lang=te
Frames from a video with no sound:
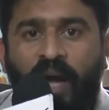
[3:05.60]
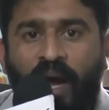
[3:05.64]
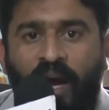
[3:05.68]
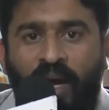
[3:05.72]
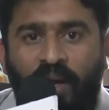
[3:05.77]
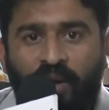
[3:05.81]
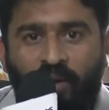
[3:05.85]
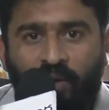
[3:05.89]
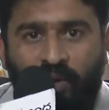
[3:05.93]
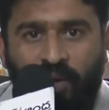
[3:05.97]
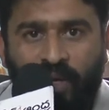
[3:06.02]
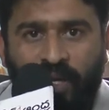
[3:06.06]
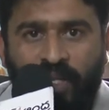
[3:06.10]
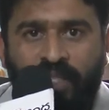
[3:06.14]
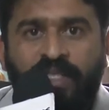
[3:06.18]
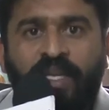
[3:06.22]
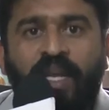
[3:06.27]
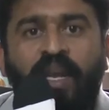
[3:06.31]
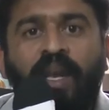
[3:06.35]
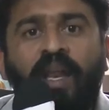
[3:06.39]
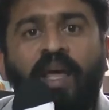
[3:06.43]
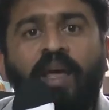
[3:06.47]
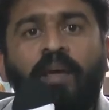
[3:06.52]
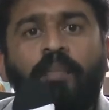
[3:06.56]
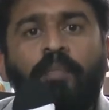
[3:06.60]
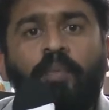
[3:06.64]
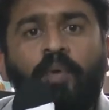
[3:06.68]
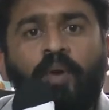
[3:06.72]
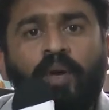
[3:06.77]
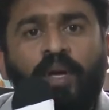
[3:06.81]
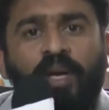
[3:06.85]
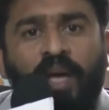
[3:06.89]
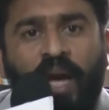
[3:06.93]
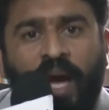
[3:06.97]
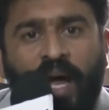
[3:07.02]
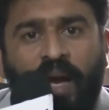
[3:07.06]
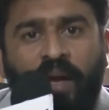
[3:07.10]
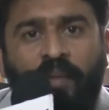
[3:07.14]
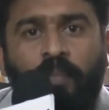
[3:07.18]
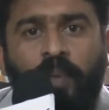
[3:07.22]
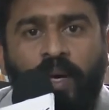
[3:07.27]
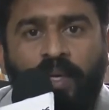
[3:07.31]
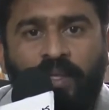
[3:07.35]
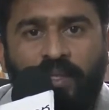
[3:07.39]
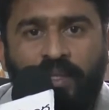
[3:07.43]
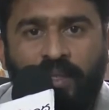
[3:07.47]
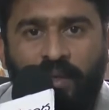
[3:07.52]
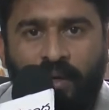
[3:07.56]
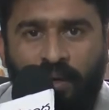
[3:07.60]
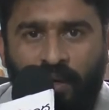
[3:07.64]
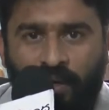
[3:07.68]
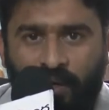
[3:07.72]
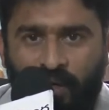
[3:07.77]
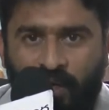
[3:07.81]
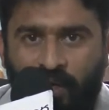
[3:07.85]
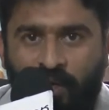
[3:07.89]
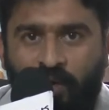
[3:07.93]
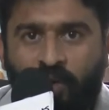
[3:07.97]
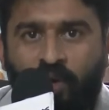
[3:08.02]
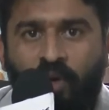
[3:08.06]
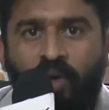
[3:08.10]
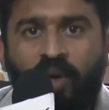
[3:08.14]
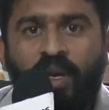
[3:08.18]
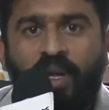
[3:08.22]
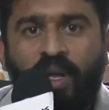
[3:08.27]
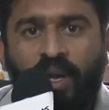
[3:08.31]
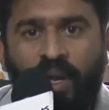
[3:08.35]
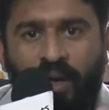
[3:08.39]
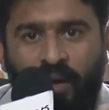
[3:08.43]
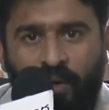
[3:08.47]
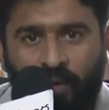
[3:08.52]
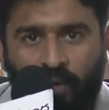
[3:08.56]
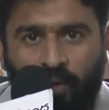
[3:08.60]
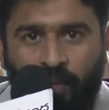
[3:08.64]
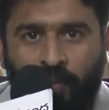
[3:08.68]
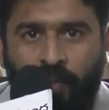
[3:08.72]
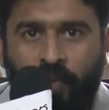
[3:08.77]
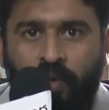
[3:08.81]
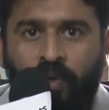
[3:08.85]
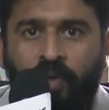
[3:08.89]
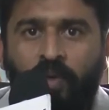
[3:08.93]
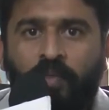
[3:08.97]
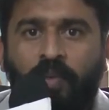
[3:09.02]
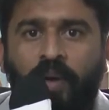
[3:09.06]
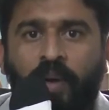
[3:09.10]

దాంట్లోనే జెల్ అయిపోయి వాళ్ళ మధ్యలో హీరోనే అండ్ ఇప్పుడు